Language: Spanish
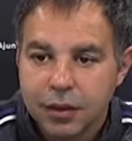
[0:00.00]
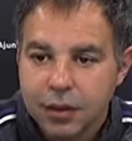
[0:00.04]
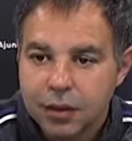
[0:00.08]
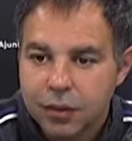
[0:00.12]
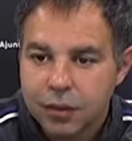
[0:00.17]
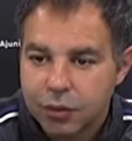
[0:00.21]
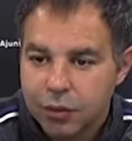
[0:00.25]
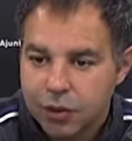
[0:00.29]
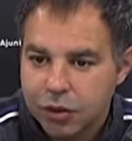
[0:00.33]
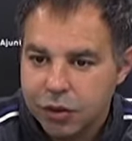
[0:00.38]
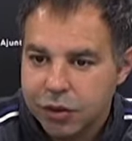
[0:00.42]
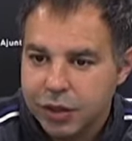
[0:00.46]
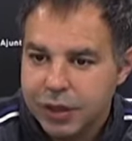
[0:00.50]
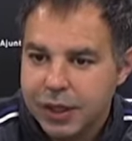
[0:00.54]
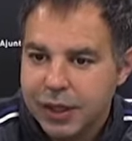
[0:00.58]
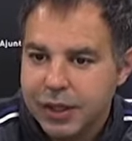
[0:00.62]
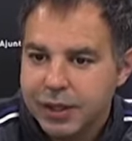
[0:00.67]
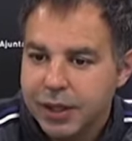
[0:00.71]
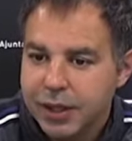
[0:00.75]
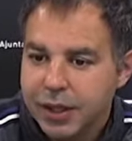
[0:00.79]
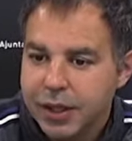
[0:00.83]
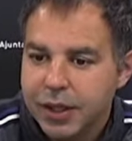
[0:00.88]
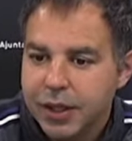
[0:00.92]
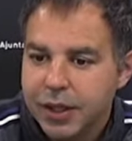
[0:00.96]
Buenos días,
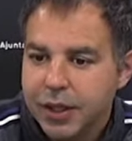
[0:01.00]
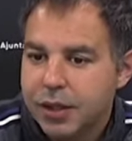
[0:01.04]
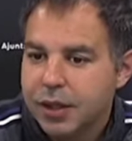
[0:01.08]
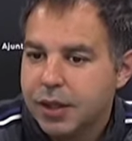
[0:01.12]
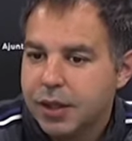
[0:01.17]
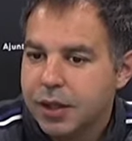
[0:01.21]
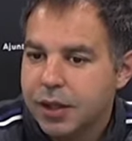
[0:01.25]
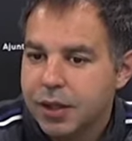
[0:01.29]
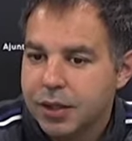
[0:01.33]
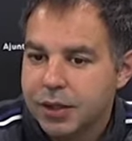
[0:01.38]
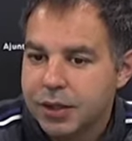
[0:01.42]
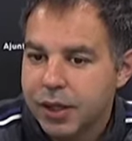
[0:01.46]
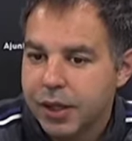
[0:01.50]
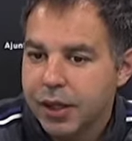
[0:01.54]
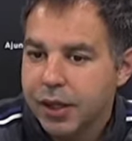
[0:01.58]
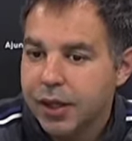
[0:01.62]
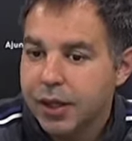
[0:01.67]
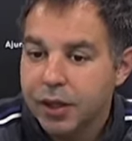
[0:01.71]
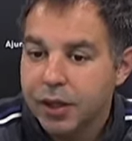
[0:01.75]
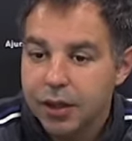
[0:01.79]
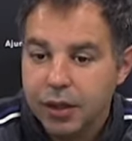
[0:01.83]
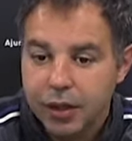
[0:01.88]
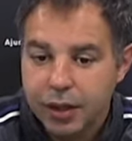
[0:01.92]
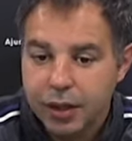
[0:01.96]
Sergi.
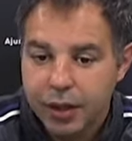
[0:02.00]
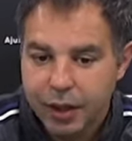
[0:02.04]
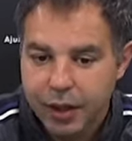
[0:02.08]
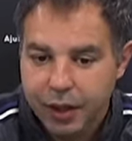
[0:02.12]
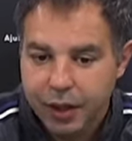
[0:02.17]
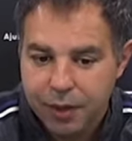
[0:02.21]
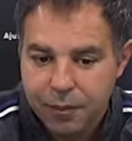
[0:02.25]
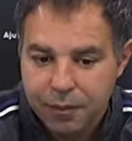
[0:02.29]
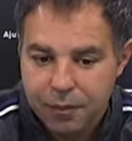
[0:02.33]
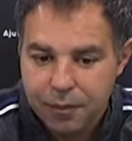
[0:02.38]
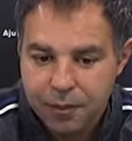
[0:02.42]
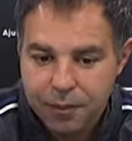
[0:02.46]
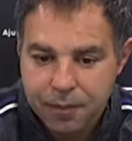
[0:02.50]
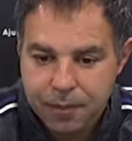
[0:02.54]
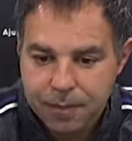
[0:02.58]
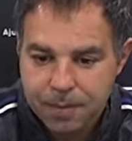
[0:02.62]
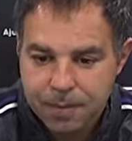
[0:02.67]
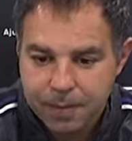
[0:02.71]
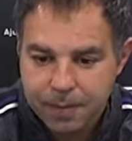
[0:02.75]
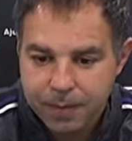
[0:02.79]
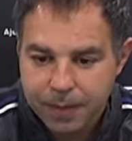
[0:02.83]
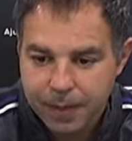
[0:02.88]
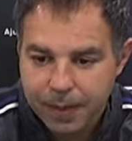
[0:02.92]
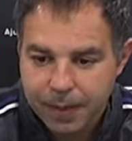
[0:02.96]
Sí,
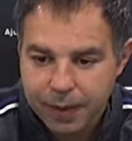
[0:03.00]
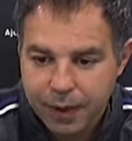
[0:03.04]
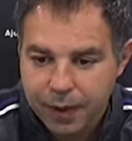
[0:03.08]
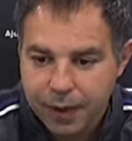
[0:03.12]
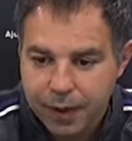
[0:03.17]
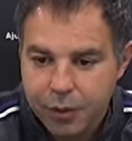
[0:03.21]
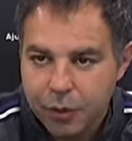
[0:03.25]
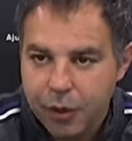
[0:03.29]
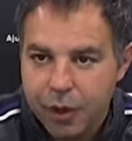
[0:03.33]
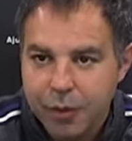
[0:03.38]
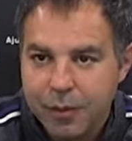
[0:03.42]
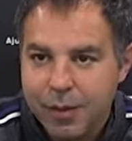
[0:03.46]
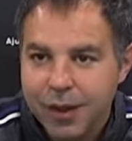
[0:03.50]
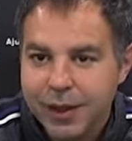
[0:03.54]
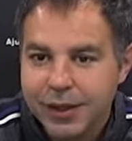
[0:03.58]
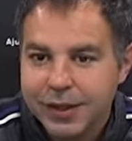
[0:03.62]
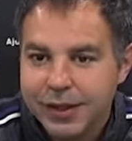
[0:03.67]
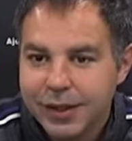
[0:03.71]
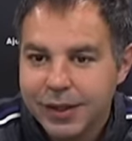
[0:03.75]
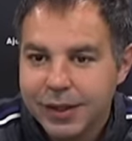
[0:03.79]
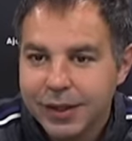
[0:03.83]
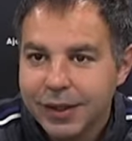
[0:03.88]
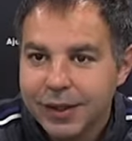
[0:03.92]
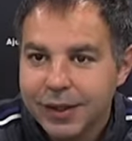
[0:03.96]
em, no hay
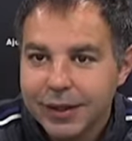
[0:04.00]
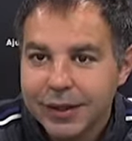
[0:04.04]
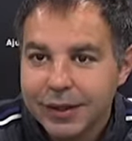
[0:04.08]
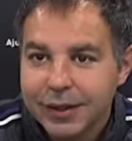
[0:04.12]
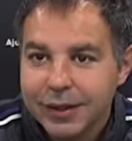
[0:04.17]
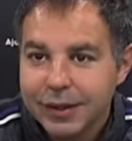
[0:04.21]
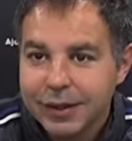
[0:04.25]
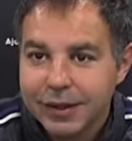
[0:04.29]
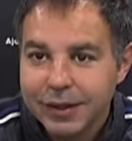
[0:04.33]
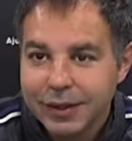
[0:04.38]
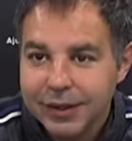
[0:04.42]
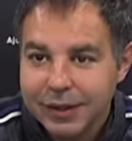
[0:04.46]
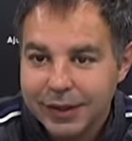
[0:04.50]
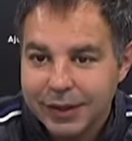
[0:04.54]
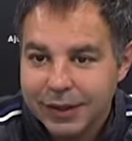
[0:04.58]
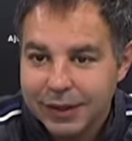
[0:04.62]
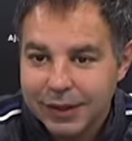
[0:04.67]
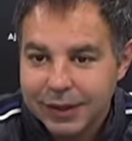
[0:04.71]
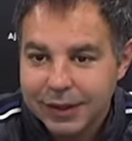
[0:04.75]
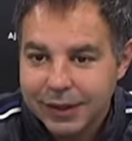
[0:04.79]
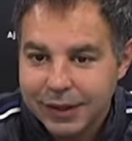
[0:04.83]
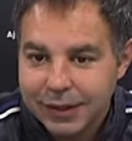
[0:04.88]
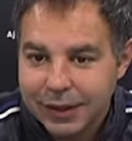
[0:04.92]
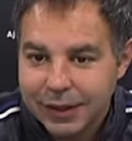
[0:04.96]
más.
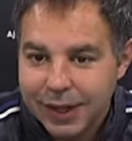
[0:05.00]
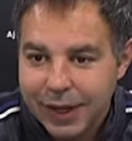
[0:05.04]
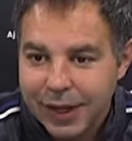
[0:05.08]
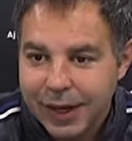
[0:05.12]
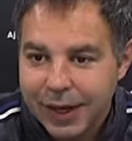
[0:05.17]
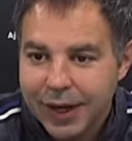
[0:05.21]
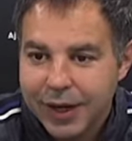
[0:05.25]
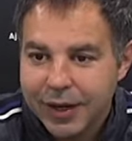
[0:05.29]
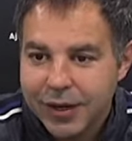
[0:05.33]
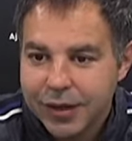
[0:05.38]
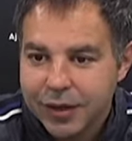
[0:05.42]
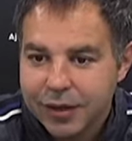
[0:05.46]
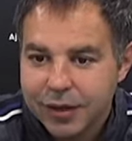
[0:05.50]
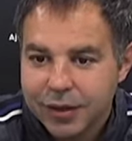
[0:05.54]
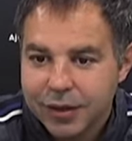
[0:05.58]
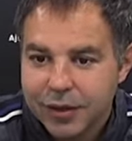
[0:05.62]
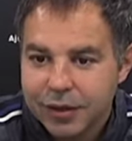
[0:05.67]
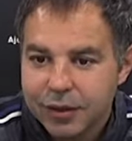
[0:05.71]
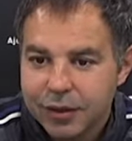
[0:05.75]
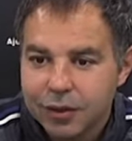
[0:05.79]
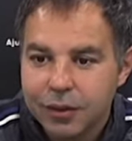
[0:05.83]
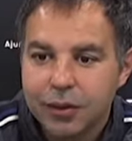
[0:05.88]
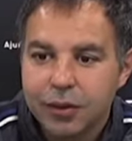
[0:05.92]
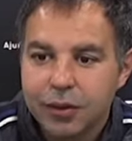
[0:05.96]
Es ganar
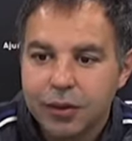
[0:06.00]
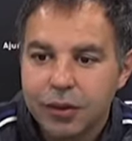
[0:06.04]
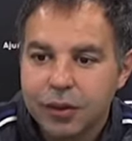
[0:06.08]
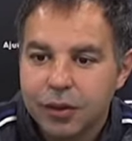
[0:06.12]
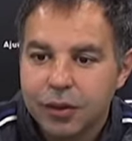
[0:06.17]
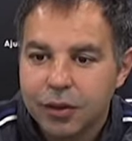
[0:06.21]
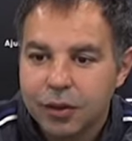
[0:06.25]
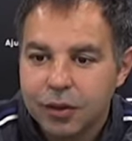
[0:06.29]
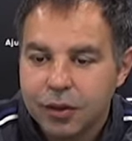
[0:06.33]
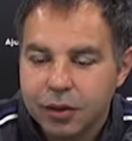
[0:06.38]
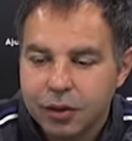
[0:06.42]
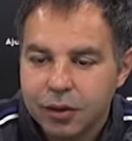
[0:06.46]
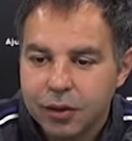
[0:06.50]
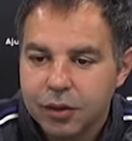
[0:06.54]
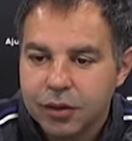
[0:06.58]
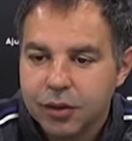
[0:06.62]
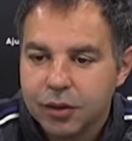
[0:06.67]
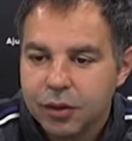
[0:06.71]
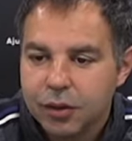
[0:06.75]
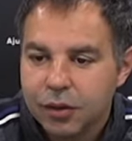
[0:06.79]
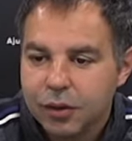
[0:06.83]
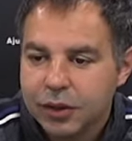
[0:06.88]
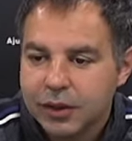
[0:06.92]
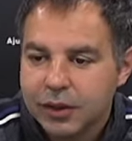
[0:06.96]
o,
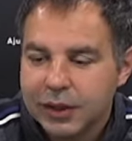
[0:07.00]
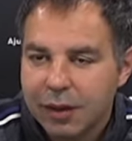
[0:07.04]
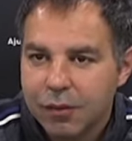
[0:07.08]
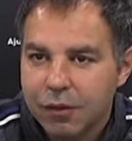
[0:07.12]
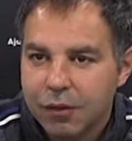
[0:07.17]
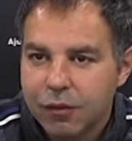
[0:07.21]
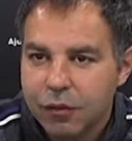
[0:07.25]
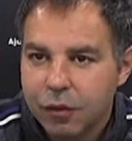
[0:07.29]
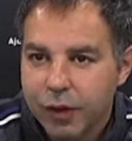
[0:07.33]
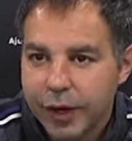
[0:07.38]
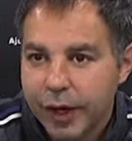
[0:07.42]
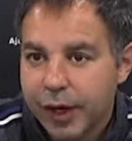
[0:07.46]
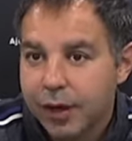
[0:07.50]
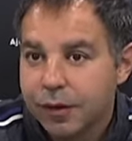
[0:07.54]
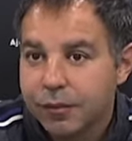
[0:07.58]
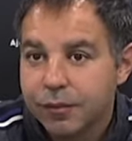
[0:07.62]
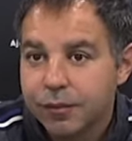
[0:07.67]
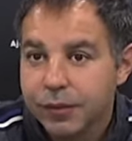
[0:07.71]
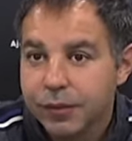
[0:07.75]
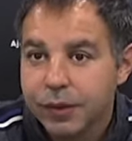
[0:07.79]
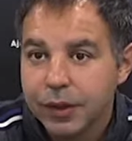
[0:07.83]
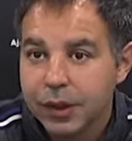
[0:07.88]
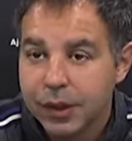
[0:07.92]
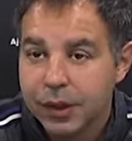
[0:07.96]
estamos fuera.
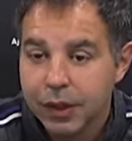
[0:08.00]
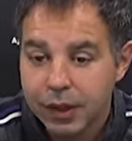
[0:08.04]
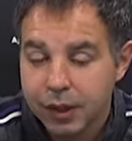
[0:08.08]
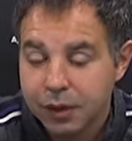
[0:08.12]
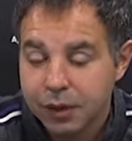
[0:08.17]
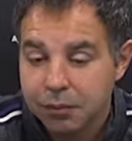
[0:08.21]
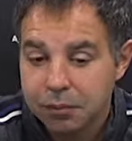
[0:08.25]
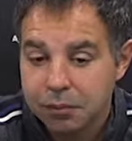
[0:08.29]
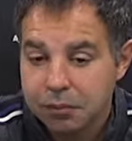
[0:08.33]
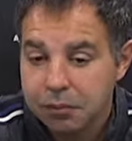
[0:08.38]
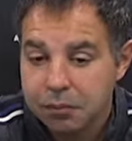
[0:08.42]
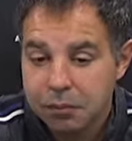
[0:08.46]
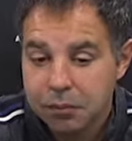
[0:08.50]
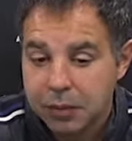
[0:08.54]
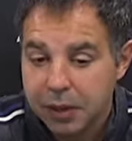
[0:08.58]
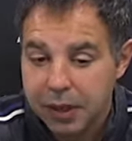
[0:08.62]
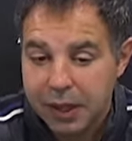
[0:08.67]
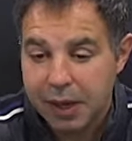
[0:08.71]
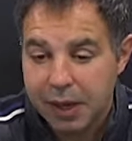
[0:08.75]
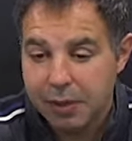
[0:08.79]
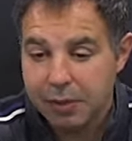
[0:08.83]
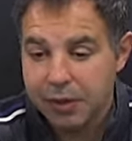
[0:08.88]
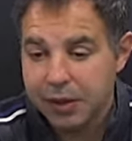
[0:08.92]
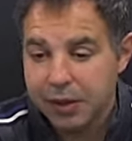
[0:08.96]
Em,
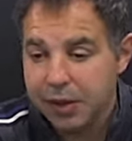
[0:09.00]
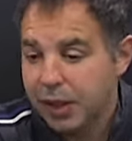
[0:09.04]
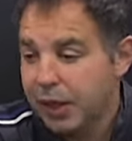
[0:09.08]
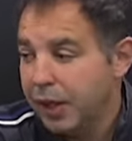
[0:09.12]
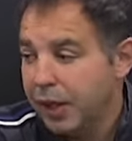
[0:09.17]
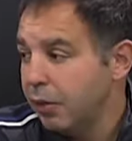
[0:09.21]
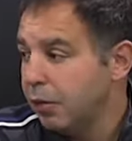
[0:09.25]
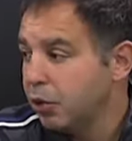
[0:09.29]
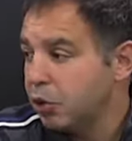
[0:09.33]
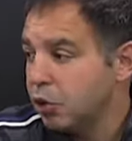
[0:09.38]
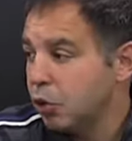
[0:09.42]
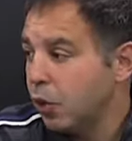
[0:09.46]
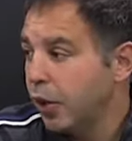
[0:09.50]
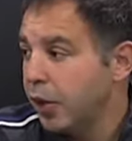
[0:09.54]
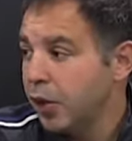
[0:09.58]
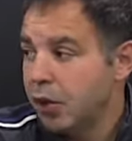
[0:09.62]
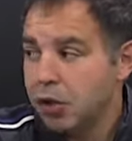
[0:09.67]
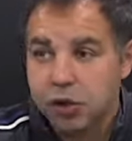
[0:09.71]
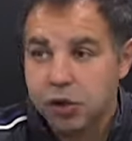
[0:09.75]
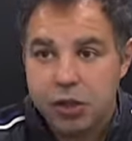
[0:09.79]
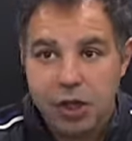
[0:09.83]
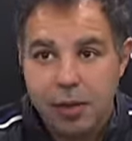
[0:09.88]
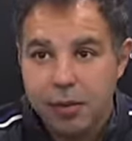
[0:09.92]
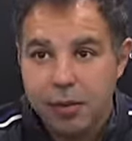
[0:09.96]
realmente el vestuario
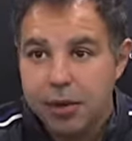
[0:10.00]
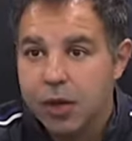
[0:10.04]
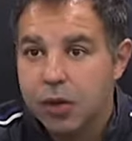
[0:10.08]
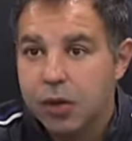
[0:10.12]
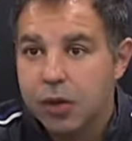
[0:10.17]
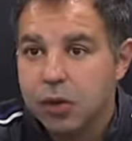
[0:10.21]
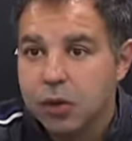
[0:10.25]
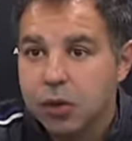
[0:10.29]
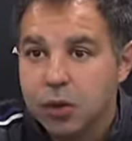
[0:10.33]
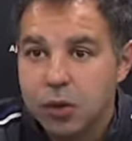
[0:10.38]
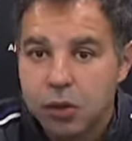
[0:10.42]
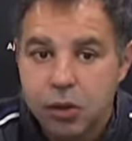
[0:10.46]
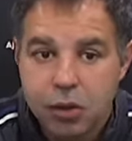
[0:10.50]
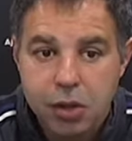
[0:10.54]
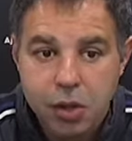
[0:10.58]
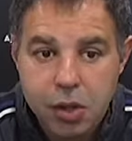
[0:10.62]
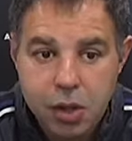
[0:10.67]
lo sabe, lo